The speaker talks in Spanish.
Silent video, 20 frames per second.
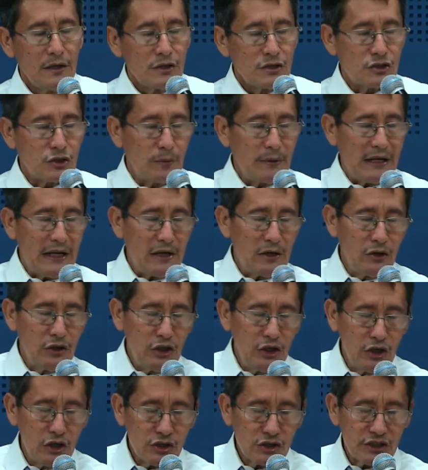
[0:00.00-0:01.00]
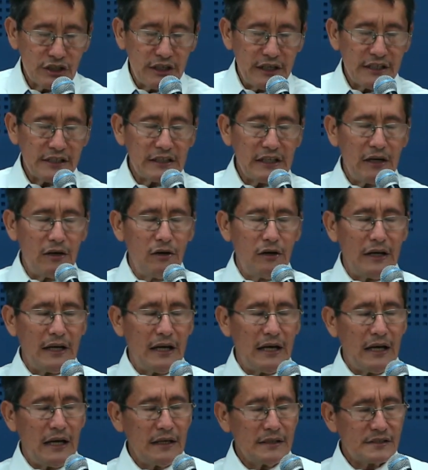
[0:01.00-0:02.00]
Soberano Dios, en esta
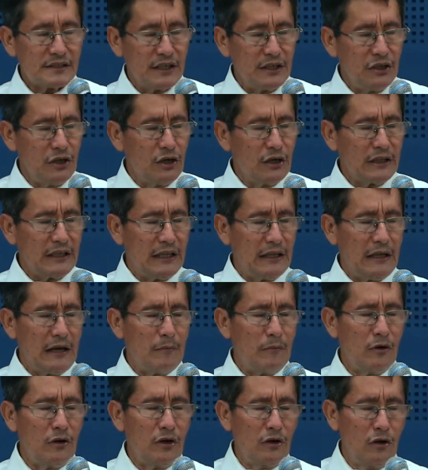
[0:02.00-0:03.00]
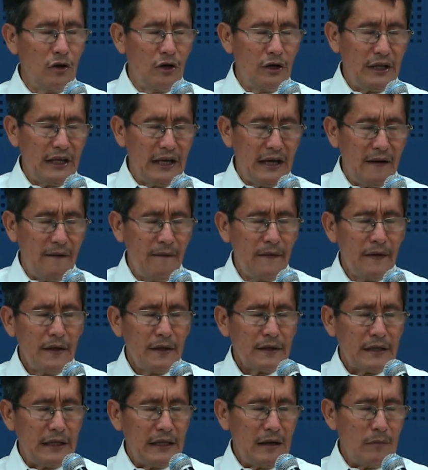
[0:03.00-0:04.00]
hora, Señor, te damos gloria,
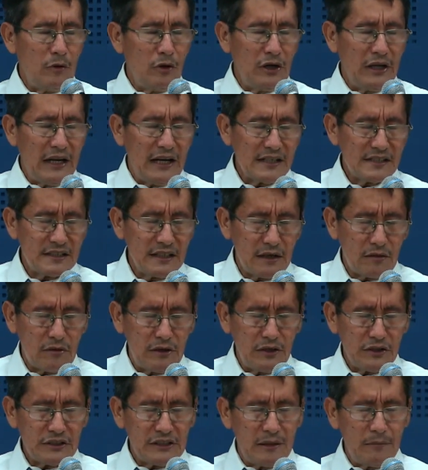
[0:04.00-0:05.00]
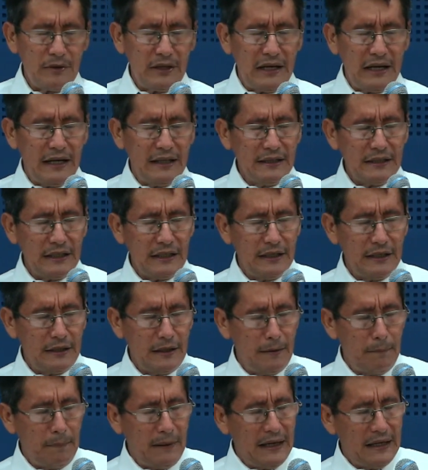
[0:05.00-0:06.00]
te damos gracias cuando estamos delante de
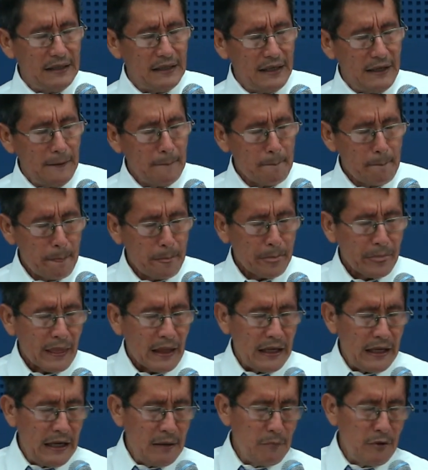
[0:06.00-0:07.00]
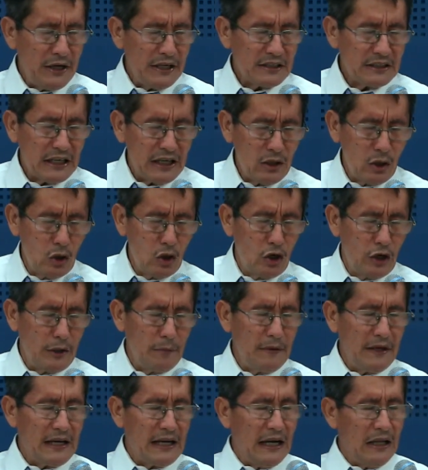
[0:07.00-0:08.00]
ti, Padre. Hemos estado
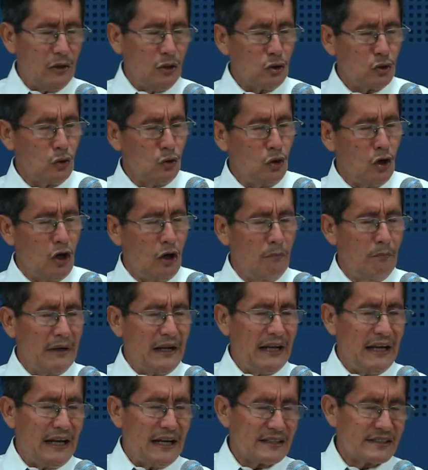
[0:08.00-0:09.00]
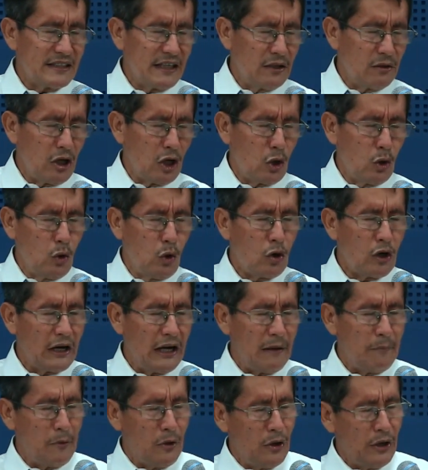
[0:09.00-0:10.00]
glorificando tu nombre, haciendo algunos
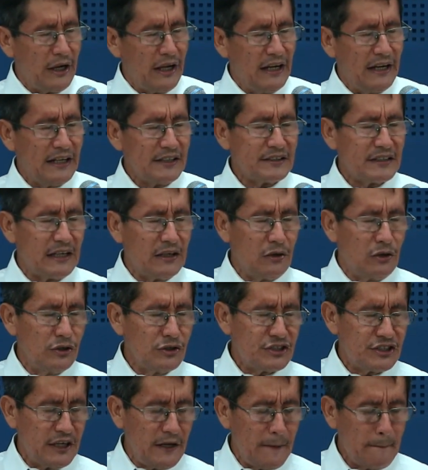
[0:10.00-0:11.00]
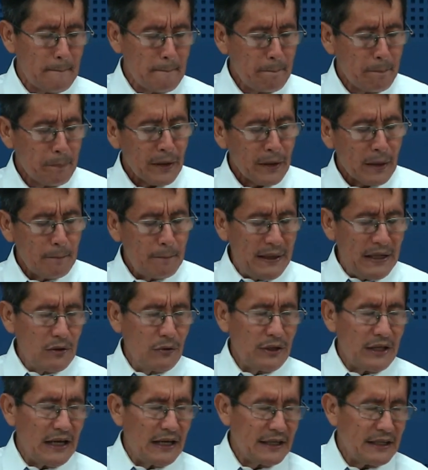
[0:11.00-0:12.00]
clamores en esta noche,
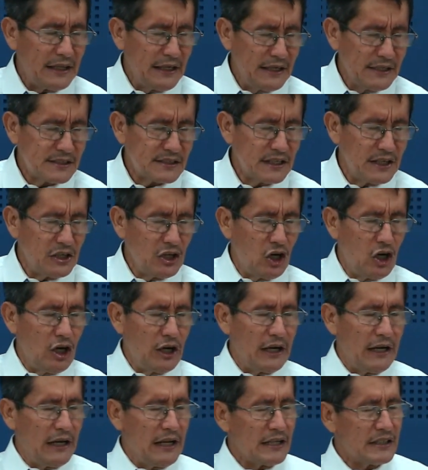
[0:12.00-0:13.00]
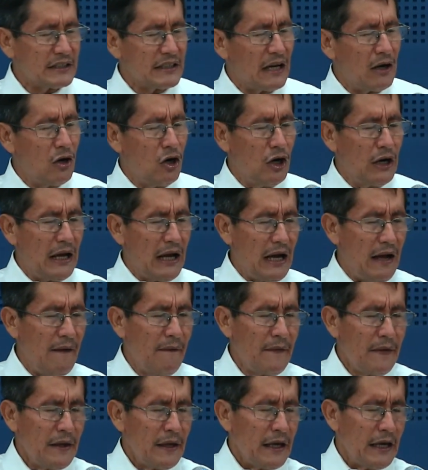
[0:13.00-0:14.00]
pero que aquí, Señor, en esta hora
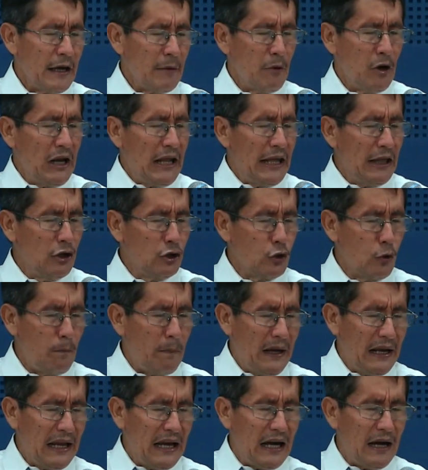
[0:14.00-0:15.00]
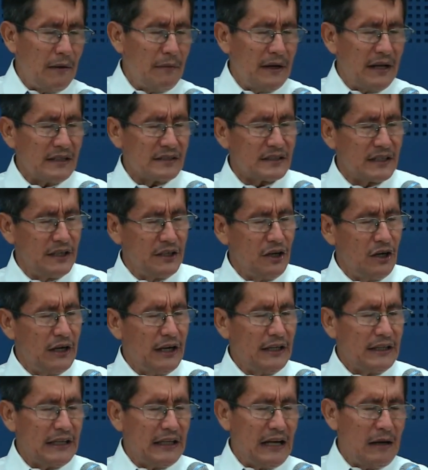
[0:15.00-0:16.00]
hemos leído tu palabra, Señor,
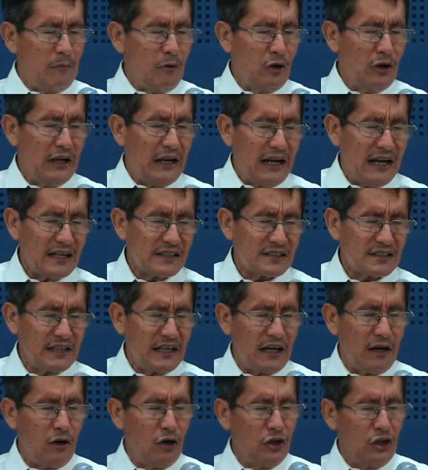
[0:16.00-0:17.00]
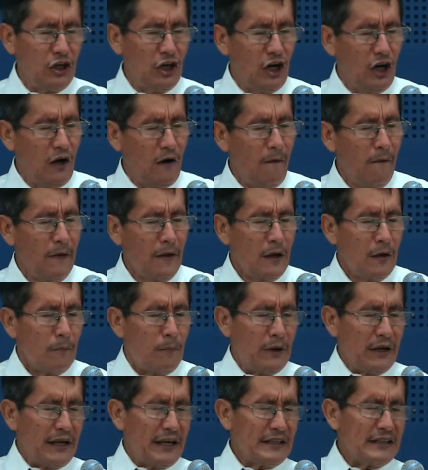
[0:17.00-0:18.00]
y te damos gracias, oh Dios,
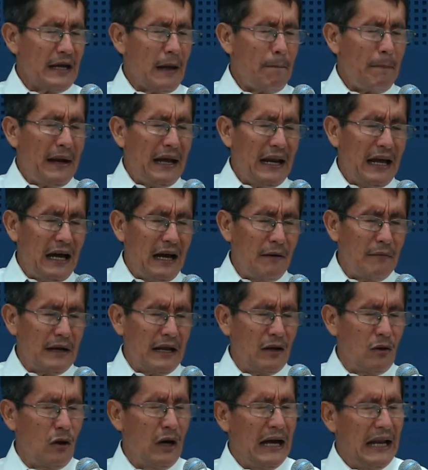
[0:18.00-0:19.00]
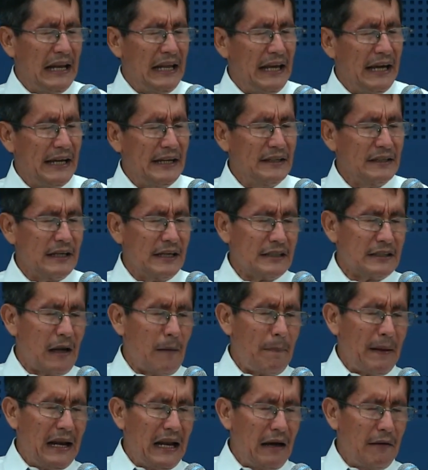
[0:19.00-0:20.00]
porque esta palabra nos alienta,
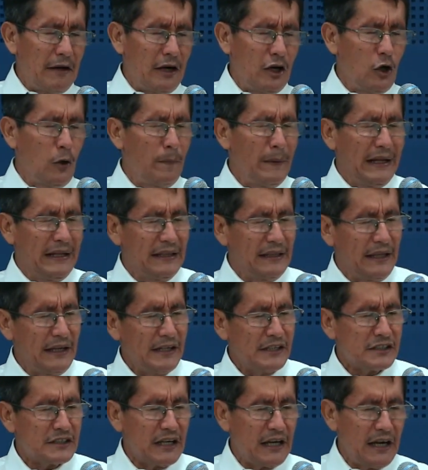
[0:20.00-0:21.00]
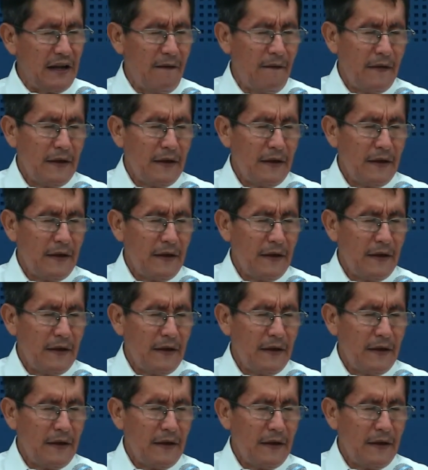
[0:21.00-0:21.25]
esta palabra nos bendice,